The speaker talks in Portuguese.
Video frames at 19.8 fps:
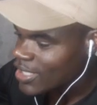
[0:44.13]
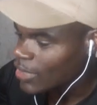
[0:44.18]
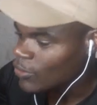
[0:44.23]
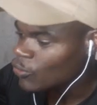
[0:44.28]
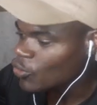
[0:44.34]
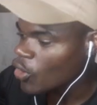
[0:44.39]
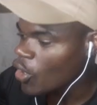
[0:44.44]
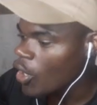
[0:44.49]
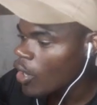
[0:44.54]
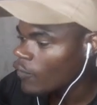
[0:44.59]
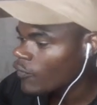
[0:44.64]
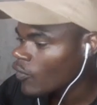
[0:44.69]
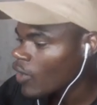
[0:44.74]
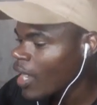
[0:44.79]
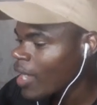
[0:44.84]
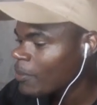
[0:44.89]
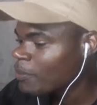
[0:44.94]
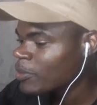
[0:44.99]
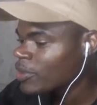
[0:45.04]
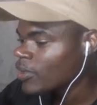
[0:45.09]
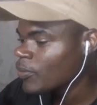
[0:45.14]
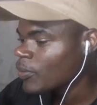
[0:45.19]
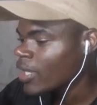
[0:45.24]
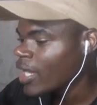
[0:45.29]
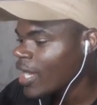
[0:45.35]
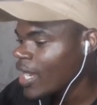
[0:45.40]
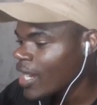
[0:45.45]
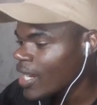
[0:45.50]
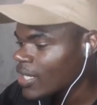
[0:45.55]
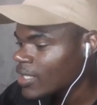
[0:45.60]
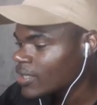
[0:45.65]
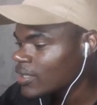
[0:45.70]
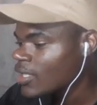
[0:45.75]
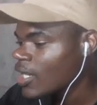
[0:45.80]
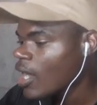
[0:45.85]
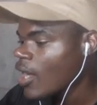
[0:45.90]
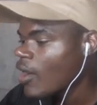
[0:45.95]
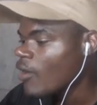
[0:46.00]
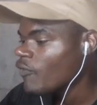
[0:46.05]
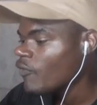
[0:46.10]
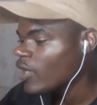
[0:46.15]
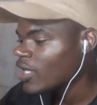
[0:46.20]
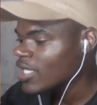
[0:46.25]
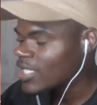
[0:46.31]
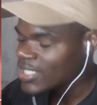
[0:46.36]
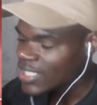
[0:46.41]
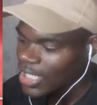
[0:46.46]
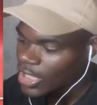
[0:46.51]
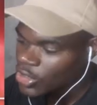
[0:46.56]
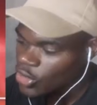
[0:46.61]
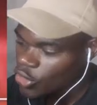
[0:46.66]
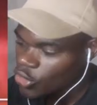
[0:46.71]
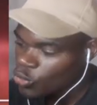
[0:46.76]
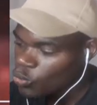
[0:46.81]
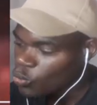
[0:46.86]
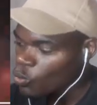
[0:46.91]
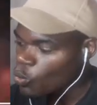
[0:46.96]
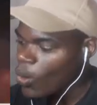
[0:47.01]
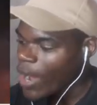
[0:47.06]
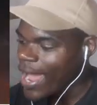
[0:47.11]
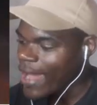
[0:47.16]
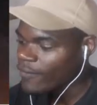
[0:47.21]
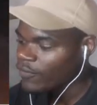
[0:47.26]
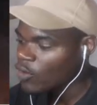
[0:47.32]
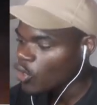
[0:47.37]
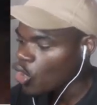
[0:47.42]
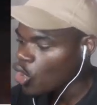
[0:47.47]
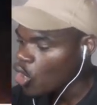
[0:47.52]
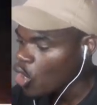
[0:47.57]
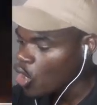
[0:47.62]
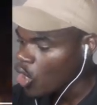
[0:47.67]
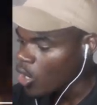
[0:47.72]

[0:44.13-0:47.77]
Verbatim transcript: ano novo, Happy New Year, feliz ano novo.